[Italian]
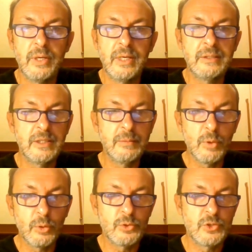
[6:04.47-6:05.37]
un po'
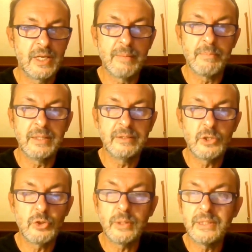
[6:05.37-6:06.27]

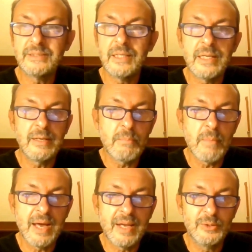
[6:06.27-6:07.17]
etimologicamente, cioè da tenere in
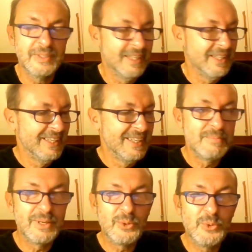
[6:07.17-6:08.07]
mano.
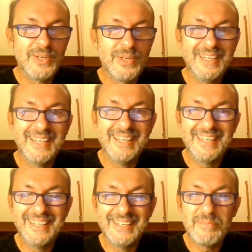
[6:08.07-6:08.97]
Per cui
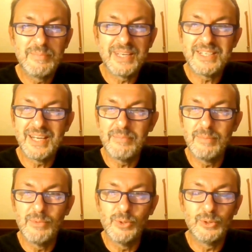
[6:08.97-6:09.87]
eh, mi
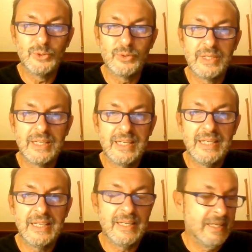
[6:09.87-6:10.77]
piacerebbe molto
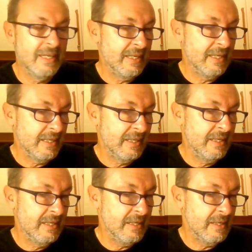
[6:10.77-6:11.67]
che eh,
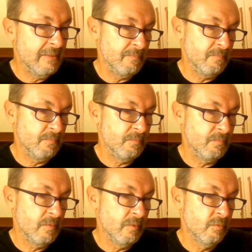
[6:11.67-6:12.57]
chi
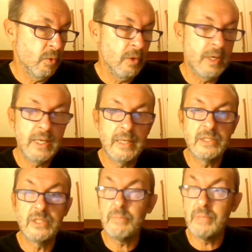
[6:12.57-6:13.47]

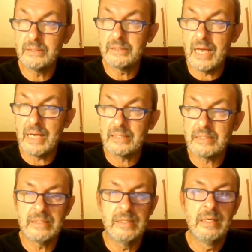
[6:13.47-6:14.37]
vuole
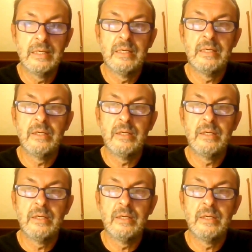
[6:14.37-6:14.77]
cimentarsi